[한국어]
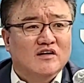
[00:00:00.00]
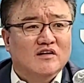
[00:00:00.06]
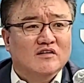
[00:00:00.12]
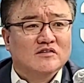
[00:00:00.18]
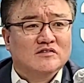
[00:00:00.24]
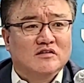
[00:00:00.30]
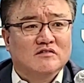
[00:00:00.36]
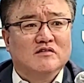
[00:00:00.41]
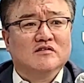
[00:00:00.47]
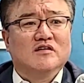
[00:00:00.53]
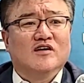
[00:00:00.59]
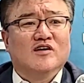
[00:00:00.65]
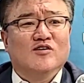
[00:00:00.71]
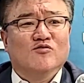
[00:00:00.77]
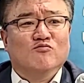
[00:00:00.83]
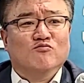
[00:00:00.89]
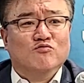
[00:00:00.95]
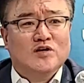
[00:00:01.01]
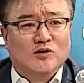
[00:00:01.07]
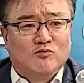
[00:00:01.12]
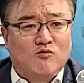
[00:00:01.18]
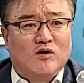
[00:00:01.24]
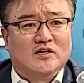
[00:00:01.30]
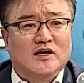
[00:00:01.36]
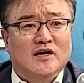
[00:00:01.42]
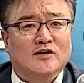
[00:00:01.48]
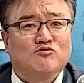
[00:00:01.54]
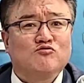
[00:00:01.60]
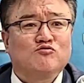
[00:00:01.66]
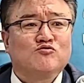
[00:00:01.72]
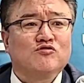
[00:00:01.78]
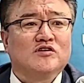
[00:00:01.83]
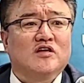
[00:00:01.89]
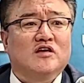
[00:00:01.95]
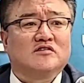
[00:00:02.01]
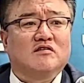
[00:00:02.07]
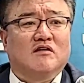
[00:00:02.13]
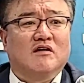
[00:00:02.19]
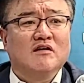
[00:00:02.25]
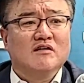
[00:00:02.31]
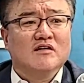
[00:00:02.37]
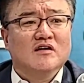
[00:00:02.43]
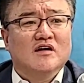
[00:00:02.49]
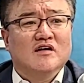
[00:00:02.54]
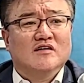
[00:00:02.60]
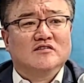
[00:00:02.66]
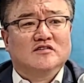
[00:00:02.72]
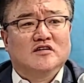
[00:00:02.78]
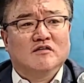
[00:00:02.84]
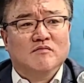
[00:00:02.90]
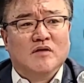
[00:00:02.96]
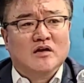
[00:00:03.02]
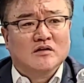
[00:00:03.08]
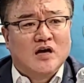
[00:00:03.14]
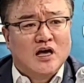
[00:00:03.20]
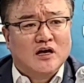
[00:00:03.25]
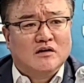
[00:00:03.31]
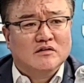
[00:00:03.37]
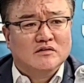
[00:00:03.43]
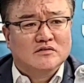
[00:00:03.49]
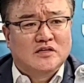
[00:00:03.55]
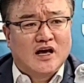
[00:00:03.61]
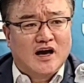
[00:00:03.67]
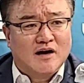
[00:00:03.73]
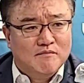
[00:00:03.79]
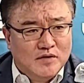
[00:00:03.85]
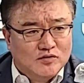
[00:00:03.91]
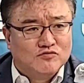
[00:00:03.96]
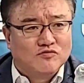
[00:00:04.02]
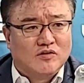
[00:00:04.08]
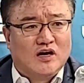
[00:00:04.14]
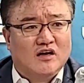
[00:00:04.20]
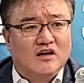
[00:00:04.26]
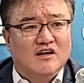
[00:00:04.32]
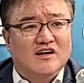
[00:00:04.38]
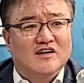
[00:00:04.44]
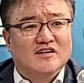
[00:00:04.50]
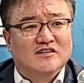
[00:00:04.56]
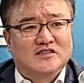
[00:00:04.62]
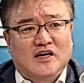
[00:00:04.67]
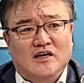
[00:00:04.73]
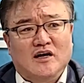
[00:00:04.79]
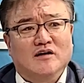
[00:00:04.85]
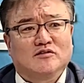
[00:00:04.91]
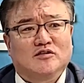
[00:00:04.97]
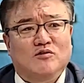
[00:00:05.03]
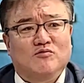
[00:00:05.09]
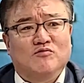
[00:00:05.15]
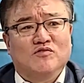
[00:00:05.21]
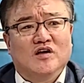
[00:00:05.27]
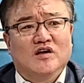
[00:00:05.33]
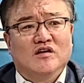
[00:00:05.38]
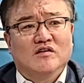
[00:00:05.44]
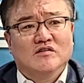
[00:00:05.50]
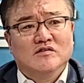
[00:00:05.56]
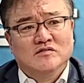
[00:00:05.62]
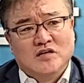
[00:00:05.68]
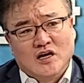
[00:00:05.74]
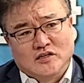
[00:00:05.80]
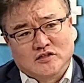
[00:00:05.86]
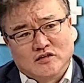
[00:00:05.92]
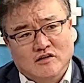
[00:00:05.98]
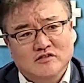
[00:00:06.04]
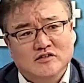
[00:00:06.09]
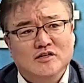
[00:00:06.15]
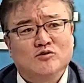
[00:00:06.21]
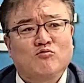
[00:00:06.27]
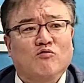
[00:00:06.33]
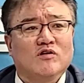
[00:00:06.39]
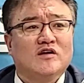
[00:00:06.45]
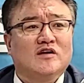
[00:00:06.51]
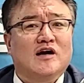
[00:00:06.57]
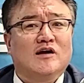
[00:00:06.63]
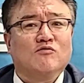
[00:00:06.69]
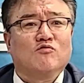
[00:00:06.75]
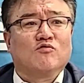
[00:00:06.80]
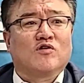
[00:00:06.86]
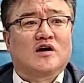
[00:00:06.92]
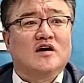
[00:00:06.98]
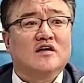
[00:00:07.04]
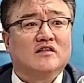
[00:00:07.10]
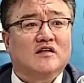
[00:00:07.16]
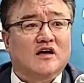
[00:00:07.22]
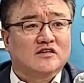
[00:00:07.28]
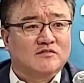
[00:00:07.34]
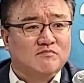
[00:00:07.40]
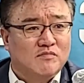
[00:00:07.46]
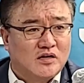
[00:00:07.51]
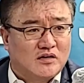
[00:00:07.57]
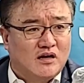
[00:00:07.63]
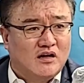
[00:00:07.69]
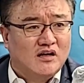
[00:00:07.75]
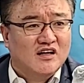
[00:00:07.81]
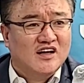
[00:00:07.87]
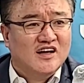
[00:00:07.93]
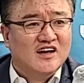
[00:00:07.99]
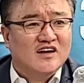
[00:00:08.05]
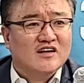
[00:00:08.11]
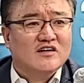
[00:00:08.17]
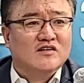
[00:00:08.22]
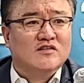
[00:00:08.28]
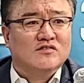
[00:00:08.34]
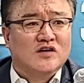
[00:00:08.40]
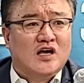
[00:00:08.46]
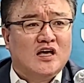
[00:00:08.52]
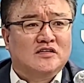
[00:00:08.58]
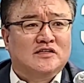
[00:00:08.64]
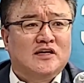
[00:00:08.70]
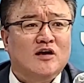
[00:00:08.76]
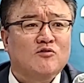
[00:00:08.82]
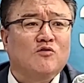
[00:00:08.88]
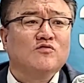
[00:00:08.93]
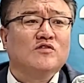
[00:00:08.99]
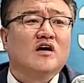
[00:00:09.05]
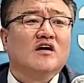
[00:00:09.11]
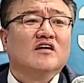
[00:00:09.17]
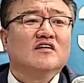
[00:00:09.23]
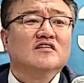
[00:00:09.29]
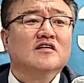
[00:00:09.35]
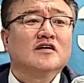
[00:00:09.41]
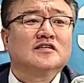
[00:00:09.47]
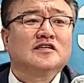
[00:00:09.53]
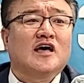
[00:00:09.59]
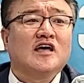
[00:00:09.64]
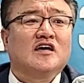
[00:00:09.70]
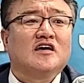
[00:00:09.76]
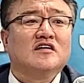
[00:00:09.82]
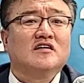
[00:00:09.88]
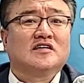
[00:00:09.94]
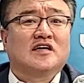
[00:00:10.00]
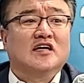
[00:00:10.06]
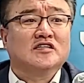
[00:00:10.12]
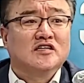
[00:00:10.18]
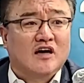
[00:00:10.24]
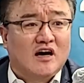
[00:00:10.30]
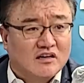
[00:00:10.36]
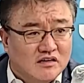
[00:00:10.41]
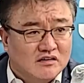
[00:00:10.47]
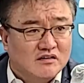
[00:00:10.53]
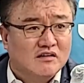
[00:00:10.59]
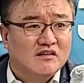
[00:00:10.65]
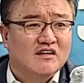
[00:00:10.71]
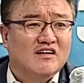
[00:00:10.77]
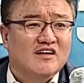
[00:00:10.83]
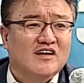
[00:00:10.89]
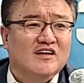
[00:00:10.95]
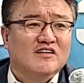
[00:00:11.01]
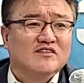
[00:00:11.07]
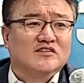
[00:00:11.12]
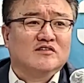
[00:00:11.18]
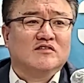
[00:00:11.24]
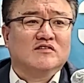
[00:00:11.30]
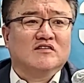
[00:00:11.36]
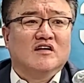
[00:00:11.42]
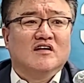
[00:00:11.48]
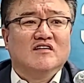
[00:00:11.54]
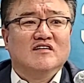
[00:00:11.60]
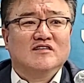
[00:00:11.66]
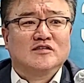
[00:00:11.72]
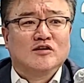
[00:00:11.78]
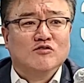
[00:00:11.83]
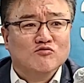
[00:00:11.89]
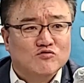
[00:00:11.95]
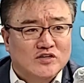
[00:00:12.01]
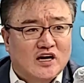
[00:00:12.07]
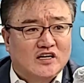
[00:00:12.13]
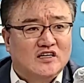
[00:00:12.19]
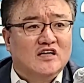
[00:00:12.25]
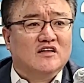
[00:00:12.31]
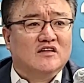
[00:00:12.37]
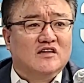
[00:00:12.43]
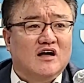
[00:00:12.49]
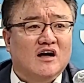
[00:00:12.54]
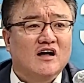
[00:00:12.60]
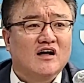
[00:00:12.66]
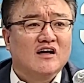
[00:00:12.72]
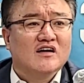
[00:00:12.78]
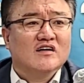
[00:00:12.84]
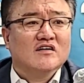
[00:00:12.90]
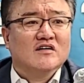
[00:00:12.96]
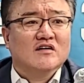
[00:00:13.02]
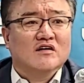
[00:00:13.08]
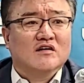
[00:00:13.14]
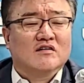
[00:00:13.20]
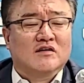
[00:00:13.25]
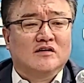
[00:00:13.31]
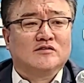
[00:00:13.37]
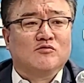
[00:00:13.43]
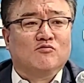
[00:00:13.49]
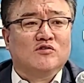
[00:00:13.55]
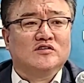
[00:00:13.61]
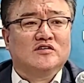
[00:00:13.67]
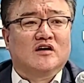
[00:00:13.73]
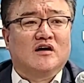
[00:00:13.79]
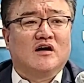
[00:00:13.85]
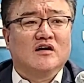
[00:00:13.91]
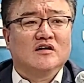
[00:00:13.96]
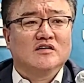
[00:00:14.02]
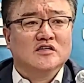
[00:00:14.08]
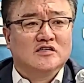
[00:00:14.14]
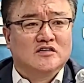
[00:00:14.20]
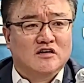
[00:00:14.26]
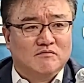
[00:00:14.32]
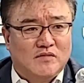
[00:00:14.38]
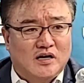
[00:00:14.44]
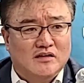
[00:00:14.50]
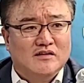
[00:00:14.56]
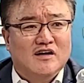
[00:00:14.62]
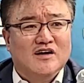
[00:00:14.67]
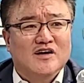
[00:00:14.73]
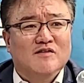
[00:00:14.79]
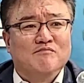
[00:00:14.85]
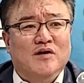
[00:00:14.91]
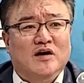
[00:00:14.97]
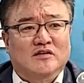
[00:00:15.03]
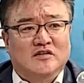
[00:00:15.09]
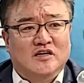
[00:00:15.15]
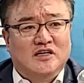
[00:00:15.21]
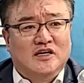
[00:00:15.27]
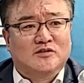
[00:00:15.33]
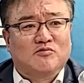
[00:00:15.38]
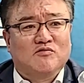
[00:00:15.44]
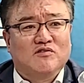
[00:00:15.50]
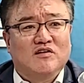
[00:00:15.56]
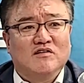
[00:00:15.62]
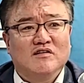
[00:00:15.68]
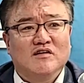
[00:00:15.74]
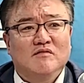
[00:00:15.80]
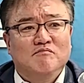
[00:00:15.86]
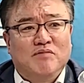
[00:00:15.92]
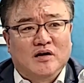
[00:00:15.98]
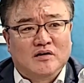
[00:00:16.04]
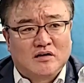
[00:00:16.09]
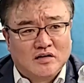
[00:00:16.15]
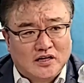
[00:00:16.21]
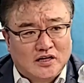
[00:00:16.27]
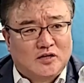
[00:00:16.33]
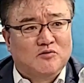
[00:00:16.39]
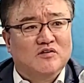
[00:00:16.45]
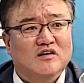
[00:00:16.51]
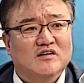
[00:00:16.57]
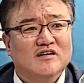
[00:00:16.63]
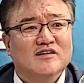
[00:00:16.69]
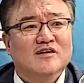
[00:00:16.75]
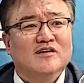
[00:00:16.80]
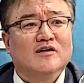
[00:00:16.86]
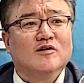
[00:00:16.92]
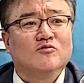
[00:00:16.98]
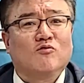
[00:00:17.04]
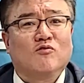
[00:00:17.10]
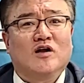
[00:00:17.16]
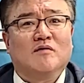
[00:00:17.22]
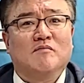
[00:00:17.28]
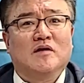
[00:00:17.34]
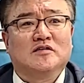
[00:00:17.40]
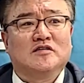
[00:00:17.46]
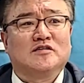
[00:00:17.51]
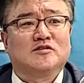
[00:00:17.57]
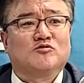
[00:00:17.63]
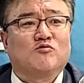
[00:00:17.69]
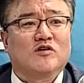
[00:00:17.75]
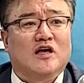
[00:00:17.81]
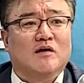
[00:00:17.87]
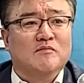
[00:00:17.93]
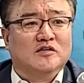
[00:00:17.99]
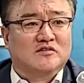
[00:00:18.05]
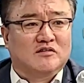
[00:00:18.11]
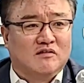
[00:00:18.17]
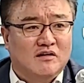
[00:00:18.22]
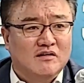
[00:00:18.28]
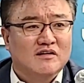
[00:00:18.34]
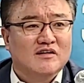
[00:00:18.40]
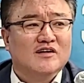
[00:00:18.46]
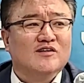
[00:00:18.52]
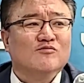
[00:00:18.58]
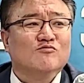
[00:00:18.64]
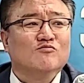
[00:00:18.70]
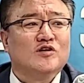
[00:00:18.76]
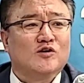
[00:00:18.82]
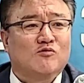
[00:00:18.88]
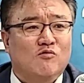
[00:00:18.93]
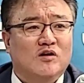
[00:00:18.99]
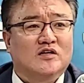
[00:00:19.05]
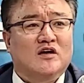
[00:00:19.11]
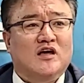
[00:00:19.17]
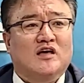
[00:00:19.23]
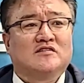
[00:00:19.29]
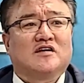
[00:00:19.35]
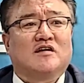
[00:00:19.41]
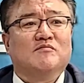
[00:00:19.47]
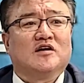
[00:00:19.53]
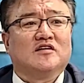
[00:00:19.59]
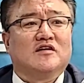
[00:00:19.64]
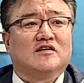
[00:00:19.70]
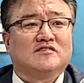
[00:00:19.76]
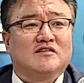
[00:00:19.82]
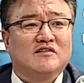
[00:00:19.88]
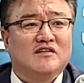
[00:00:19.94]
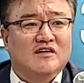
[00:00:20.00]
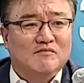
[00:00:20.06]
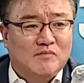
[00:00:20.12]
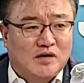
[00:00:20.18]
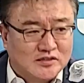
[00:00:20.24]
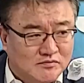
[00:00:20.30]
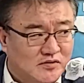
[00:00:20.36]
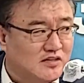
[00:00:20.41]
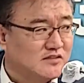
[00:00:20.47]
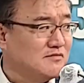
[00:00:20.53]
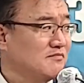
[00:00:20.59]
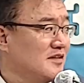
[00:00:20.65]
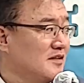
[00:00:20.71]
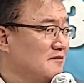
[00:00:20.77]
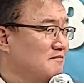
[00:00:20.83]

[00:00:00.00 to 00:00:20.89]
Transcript: 저는 우리 공화당이 추축이 돼서 정말 이게 그 대한민국의 자랑스러운 이제 선진 통일 강국으로 가야 되겠습니까? 이런 이게 새로운 역사의 길을 개척하는 저는 선구자가 되야 된다. 그래서 오늘 제가 이승만, 박정희 대통령, 박근혜 대통령 어록을 한마디씩 소개하면서 우리 공화당의 사명에 대해서 말씀드렸습니다.